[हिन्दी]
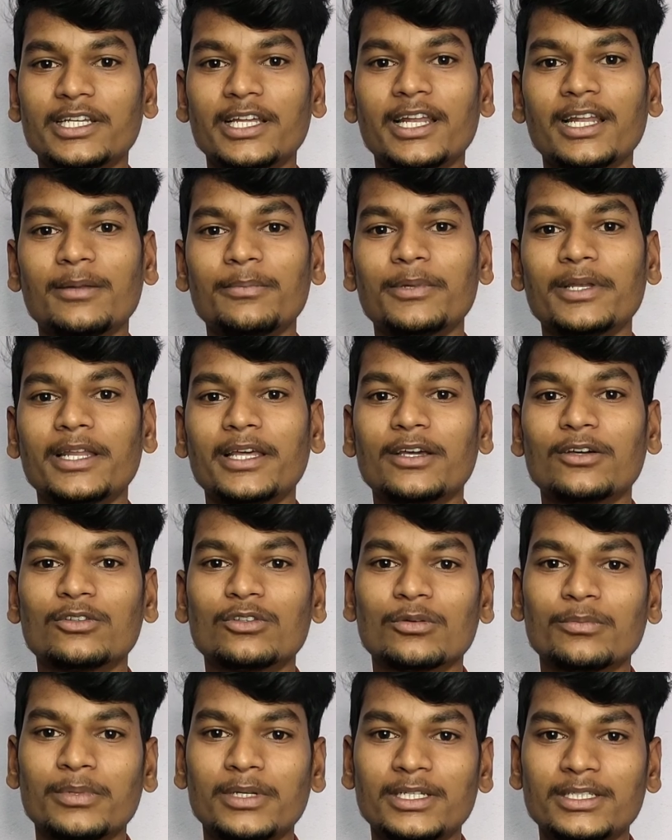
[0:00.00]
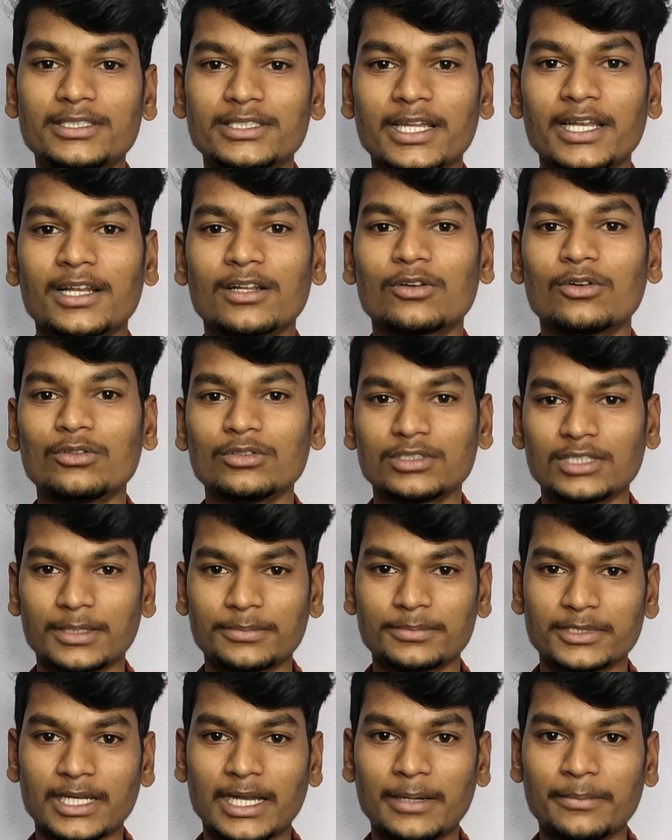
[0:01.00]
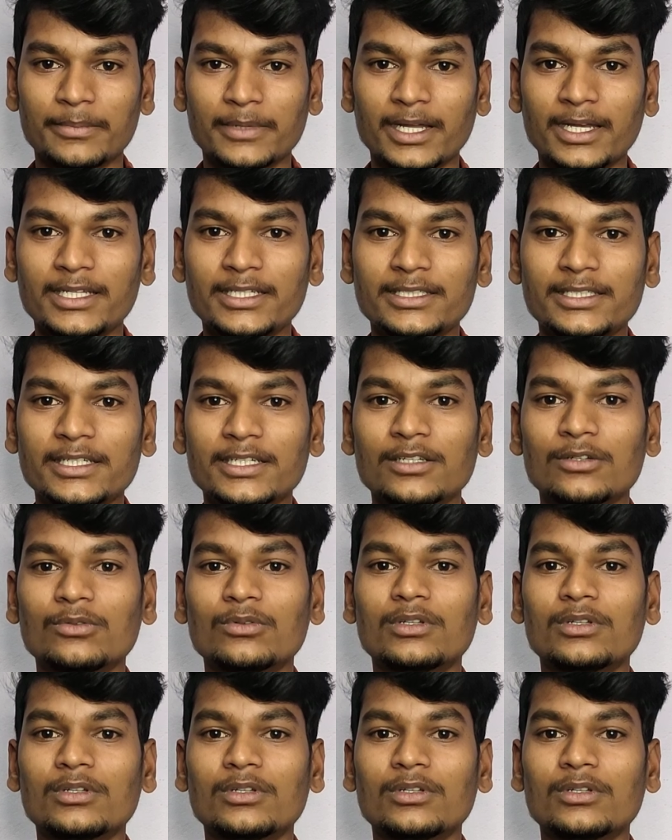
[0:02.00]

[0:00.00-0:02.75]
चैनल पर नए हो तो प्लीज़ चैनल को सब्सक्राइब कर लीजिए